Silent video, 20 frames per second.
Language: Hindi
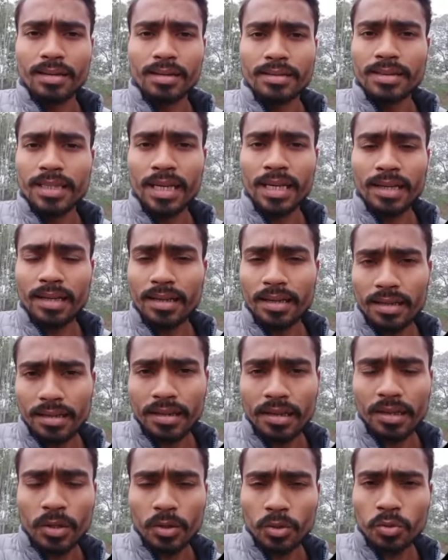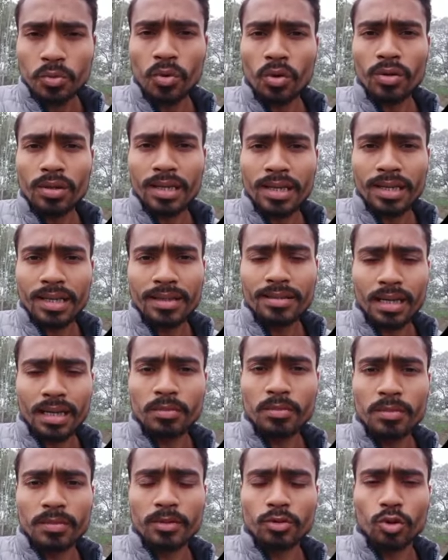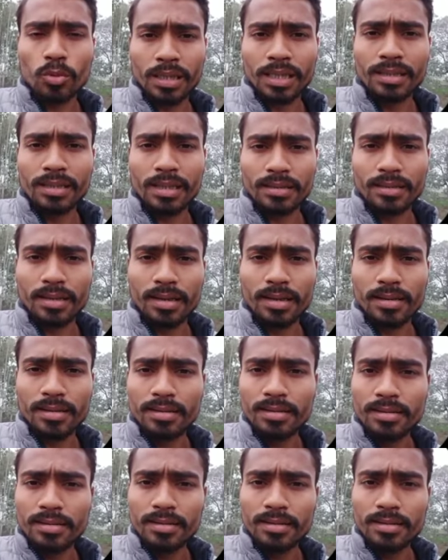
ये हिंदुओं के धर्म में शोभा नहीं देता है